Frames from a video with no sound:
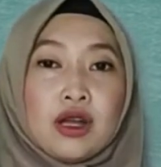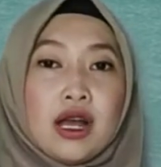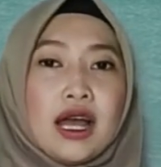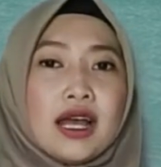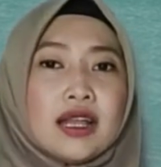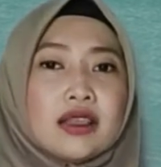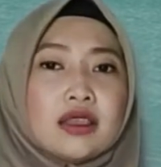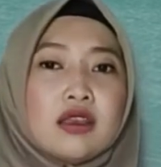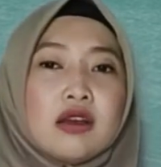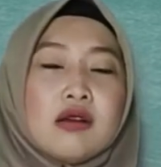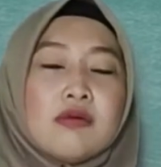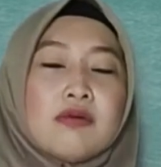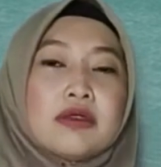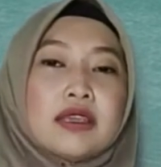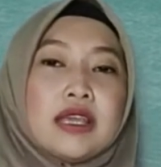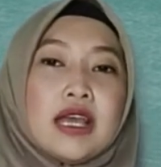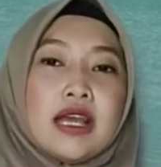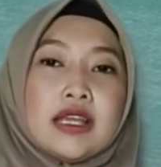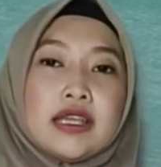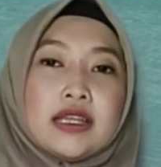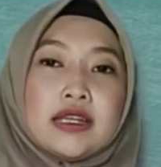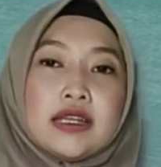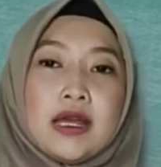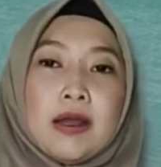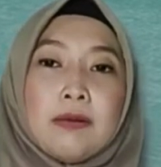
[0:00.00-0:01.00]
atau
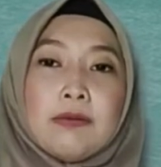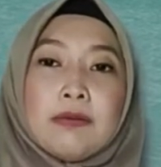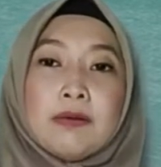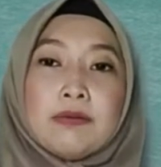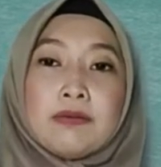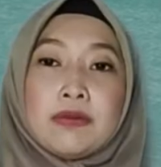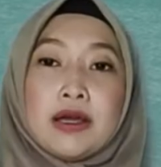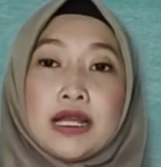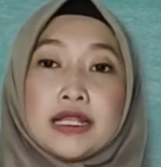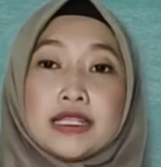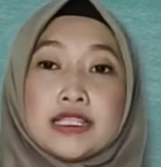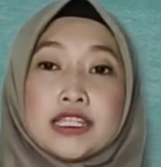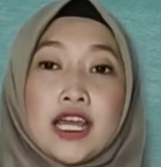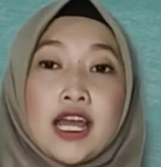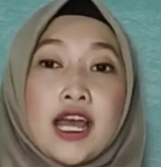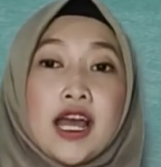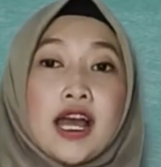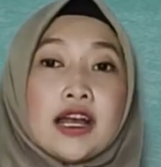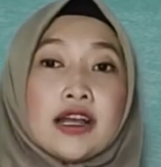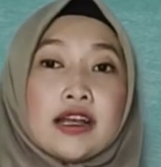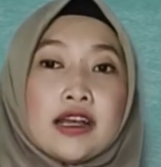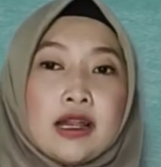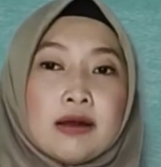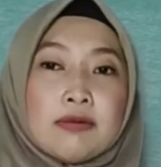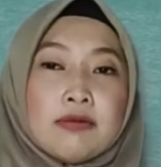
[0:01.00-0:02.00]
meyakinkan pembaca
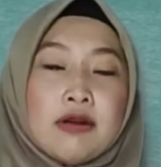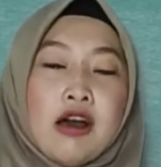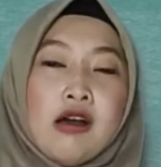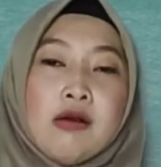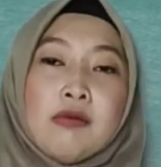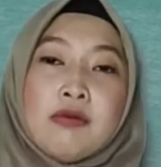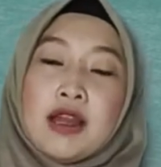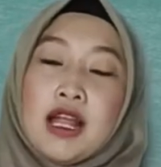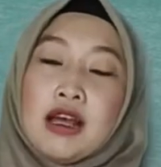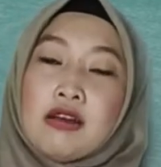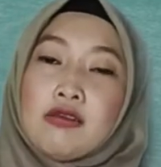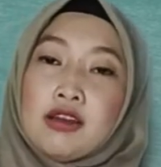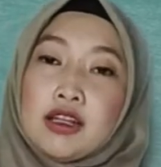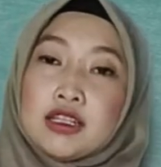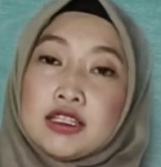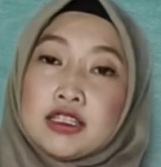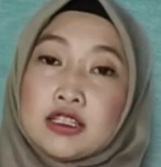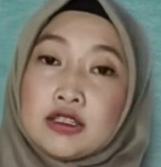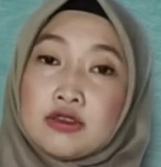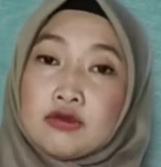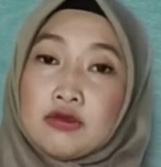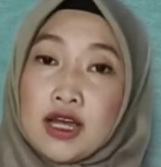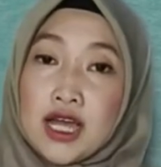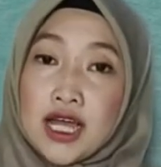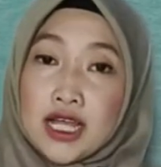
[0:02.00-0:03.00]
agar mau melakukan
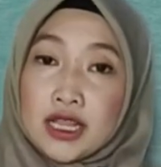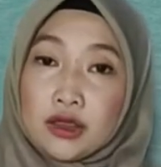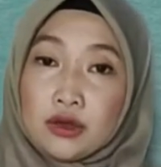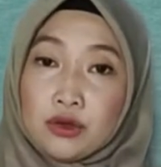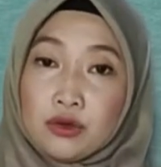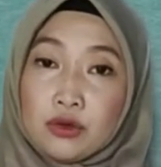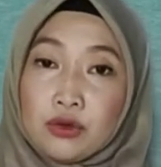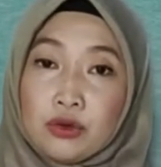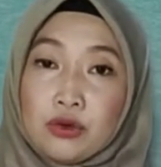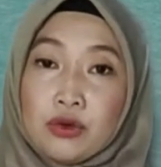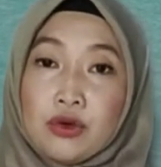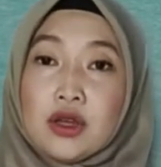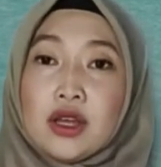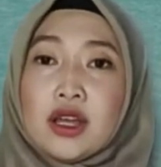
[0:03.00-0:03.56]
sesuatu.